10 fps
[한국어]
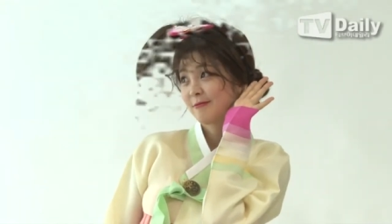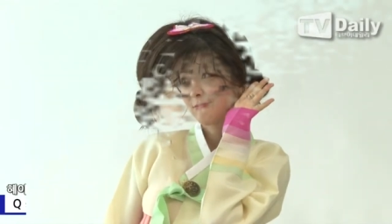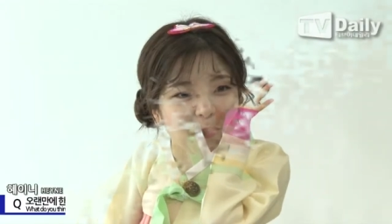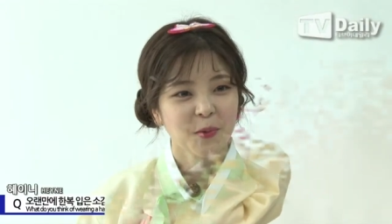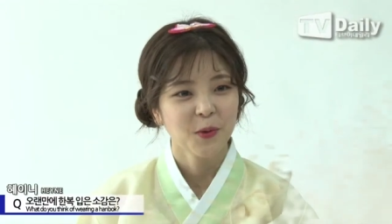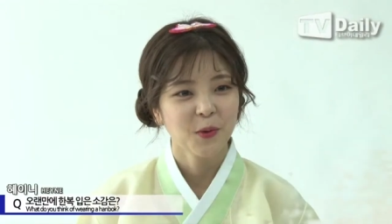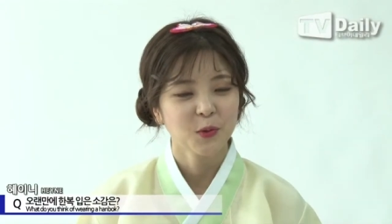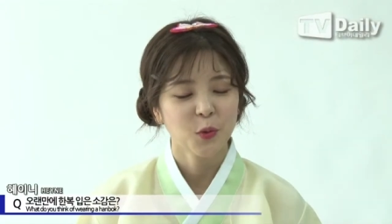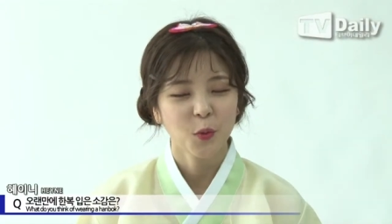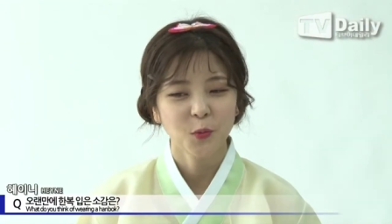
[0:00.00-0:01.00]

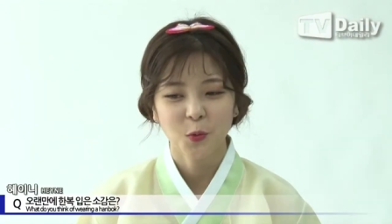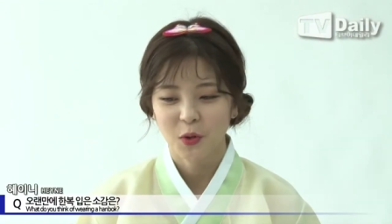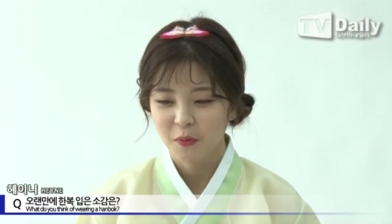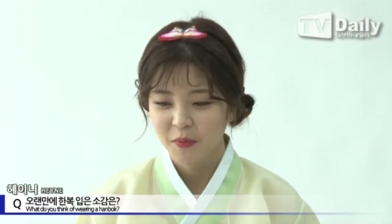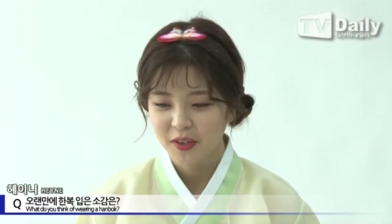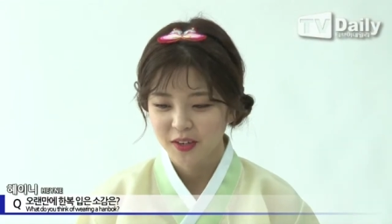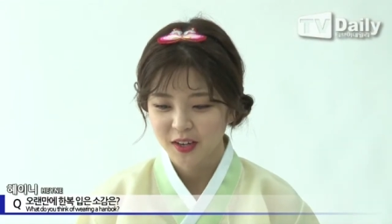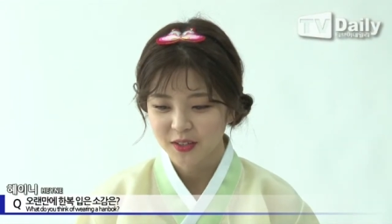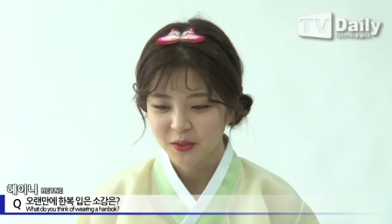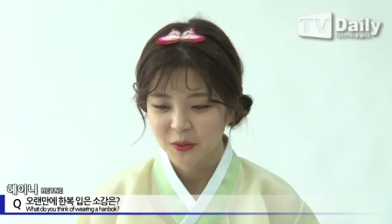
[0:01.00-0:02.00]
한복 너무
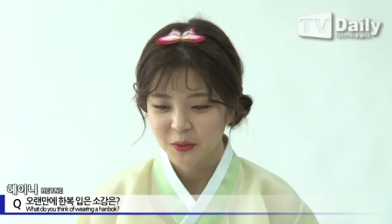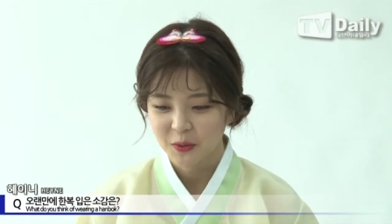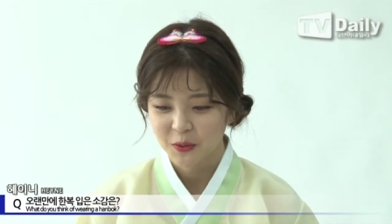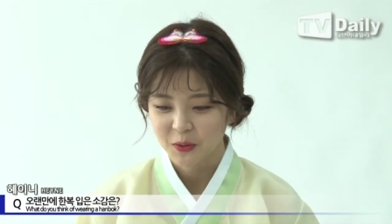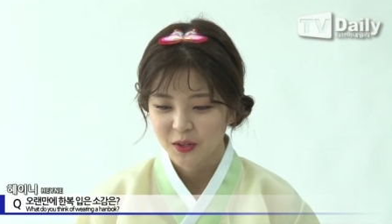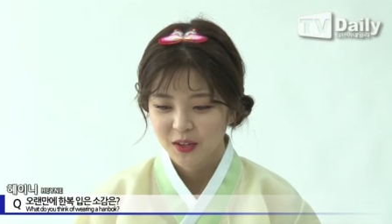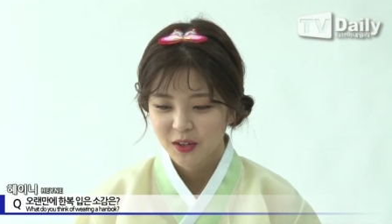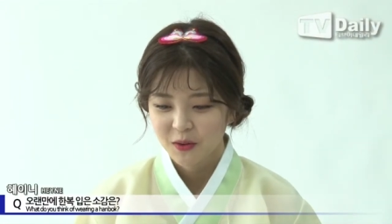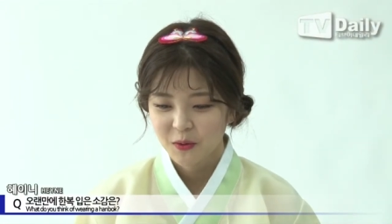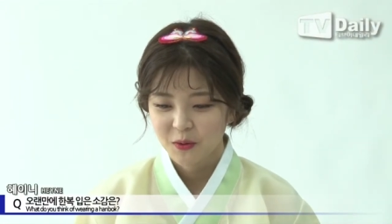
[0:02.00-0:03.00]
오랜만이라서
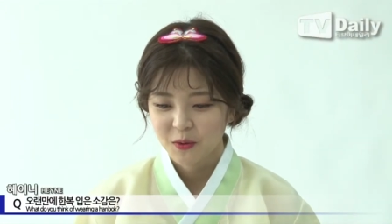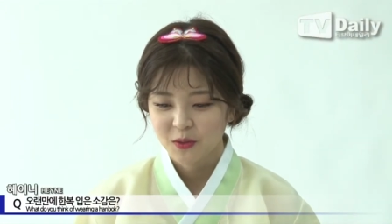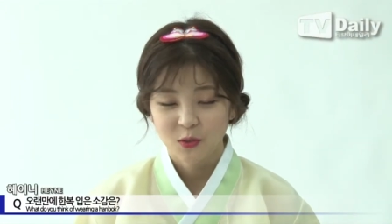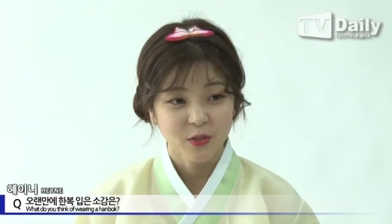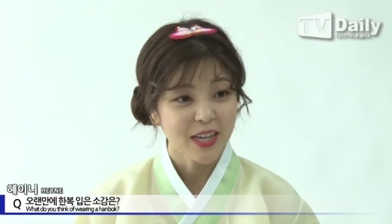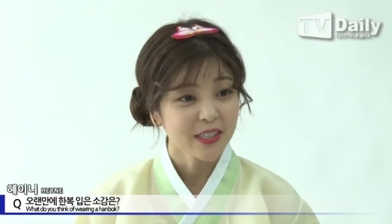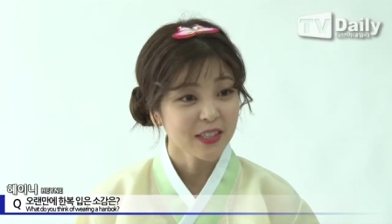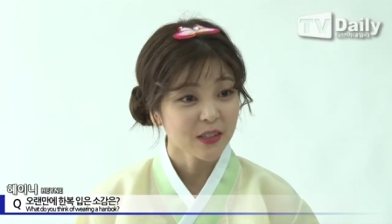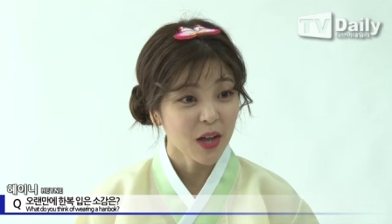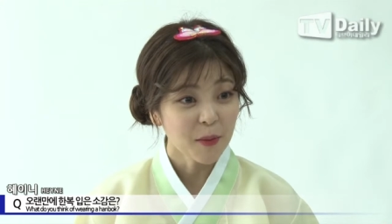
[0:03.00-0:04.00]
그리고
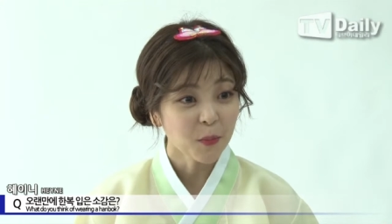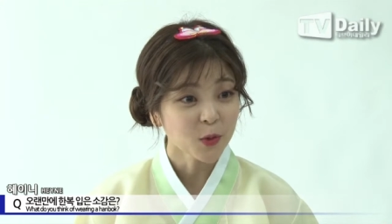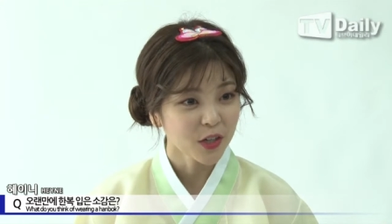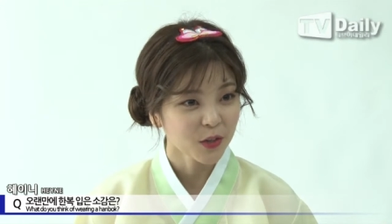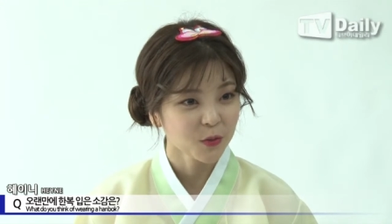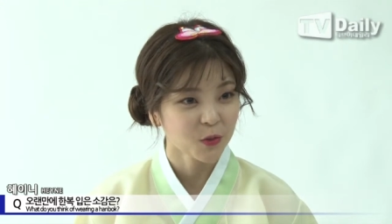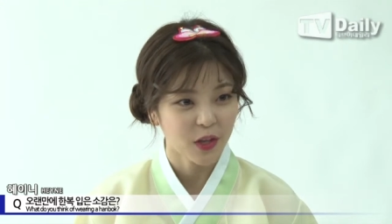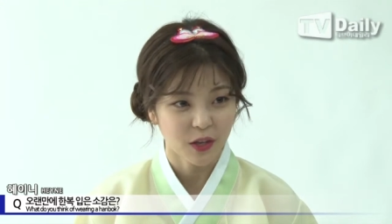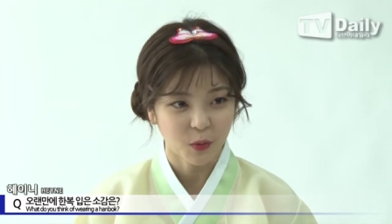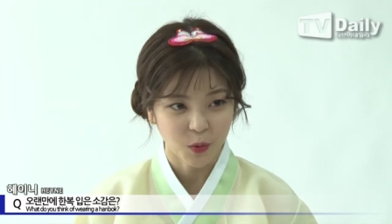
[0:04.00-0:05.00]
사진 한복 촬영도
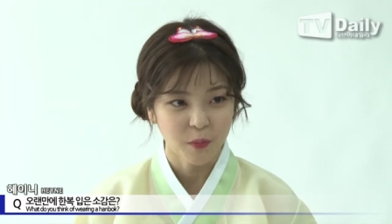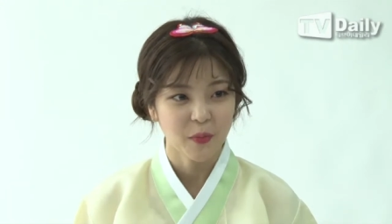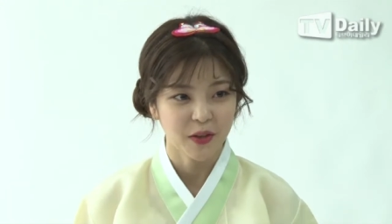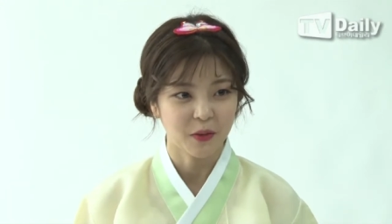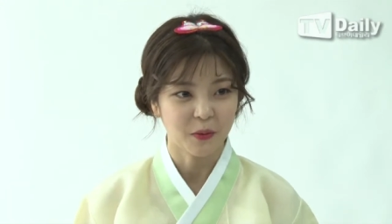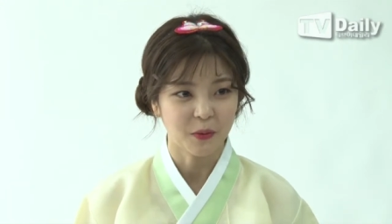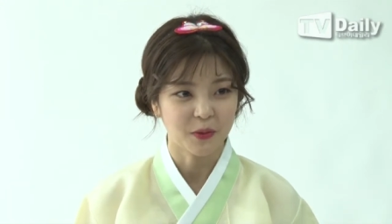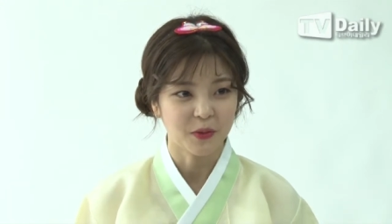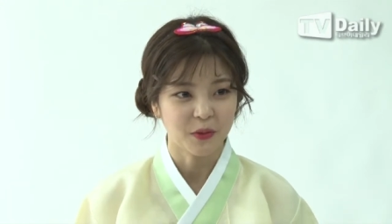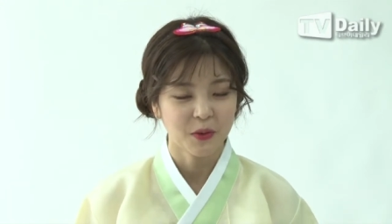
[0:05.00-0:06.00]
되게
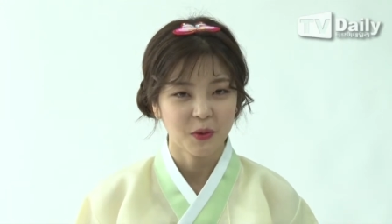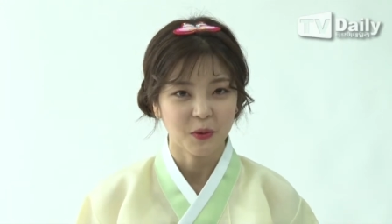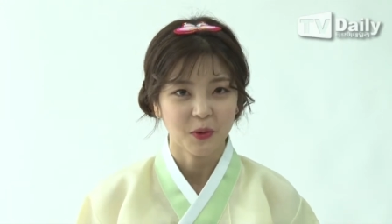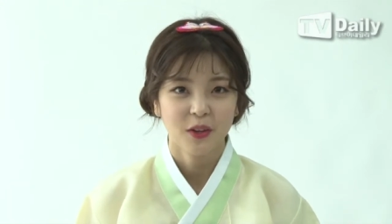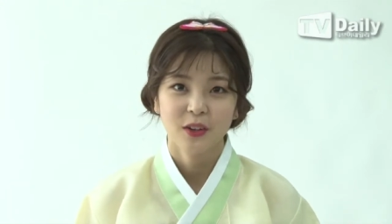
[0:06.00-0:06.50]
오랜만이었거든요.